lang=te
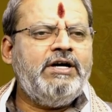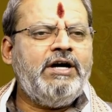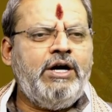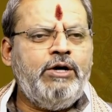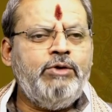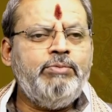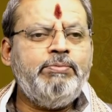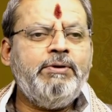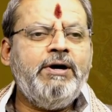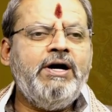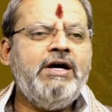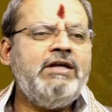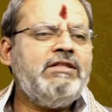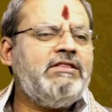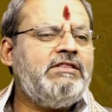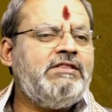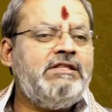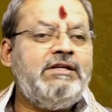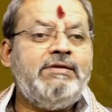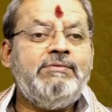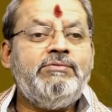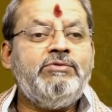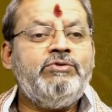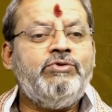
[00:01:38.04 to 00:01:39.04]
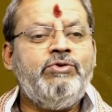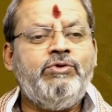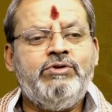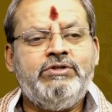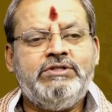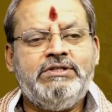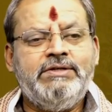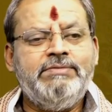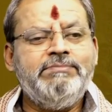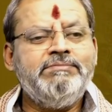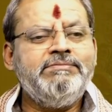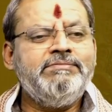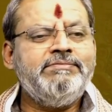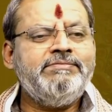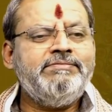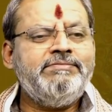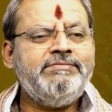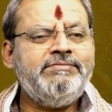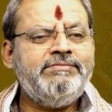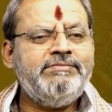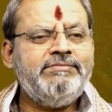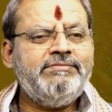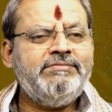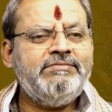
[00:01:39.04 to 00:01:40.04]
కడుపాత్రం కోసం
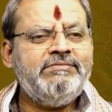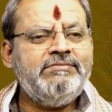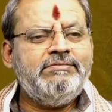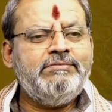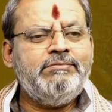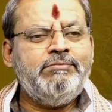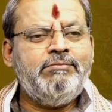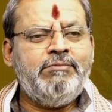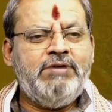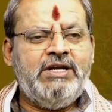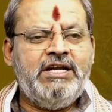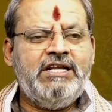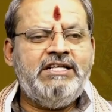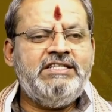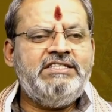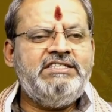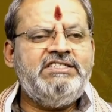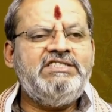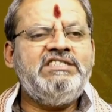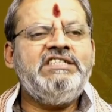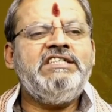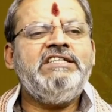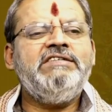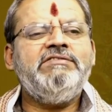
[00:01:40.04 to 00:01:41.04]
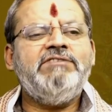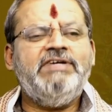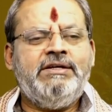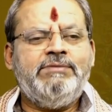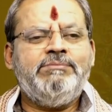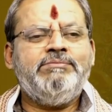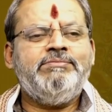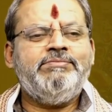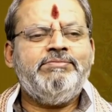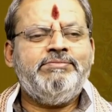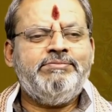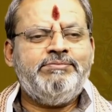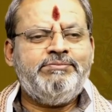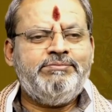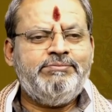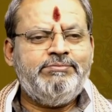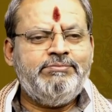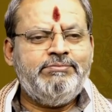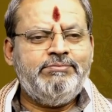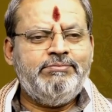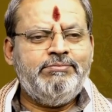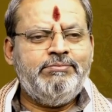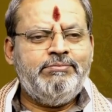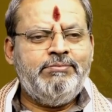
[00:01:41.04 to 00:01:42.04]
మన జీవనం
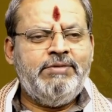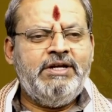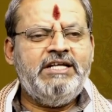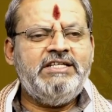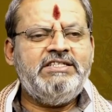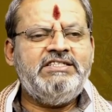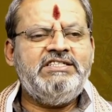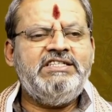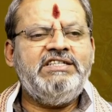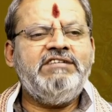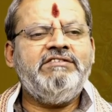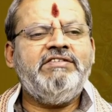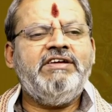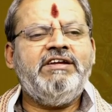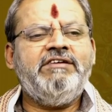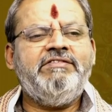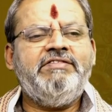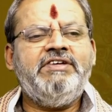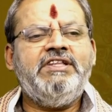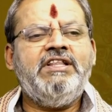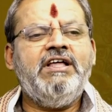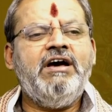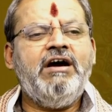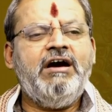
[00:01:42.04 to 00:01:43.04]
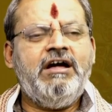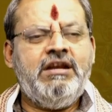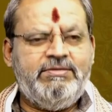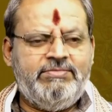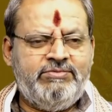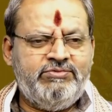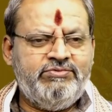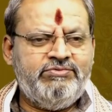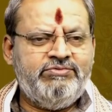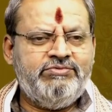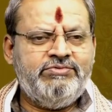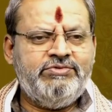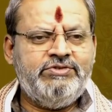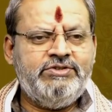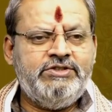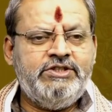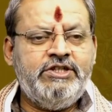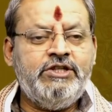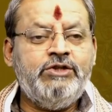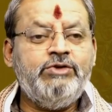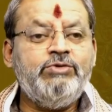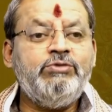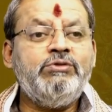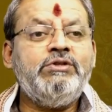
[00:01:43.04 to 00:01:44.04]
మన జీవన విధానం
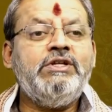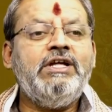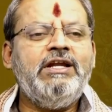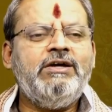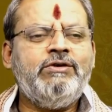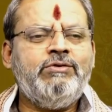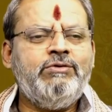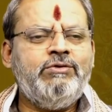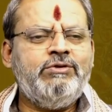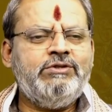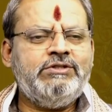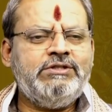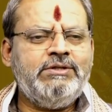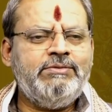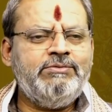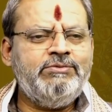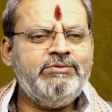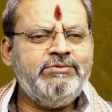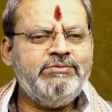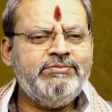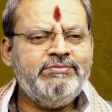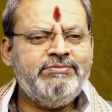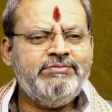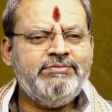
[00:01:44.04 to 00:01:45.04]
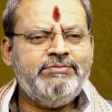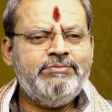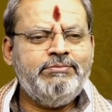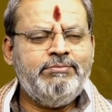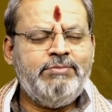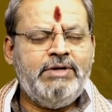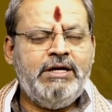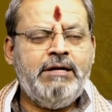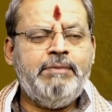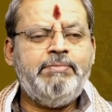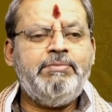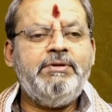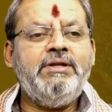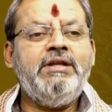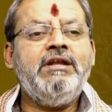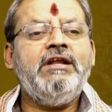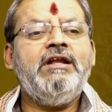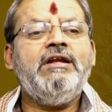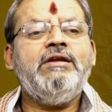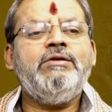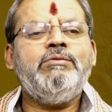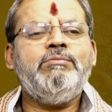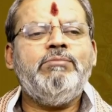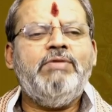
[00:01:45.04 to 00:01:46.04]
ఎదుగుదల కోసం మన
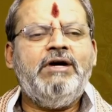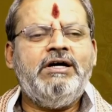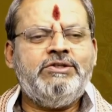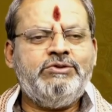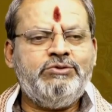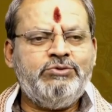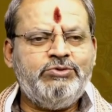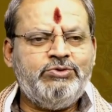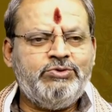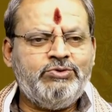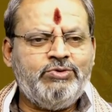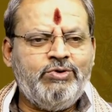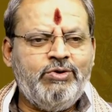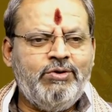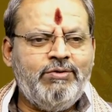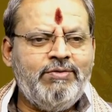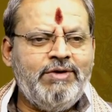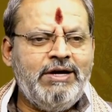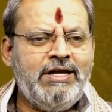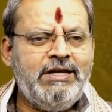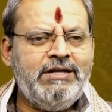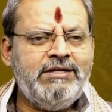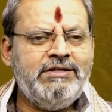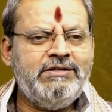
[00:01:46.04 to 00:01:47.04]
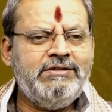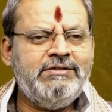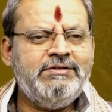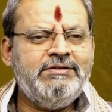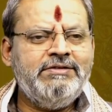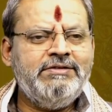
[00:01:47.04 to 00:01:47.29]
పిల్లలను బాగా చూసుకోవాలి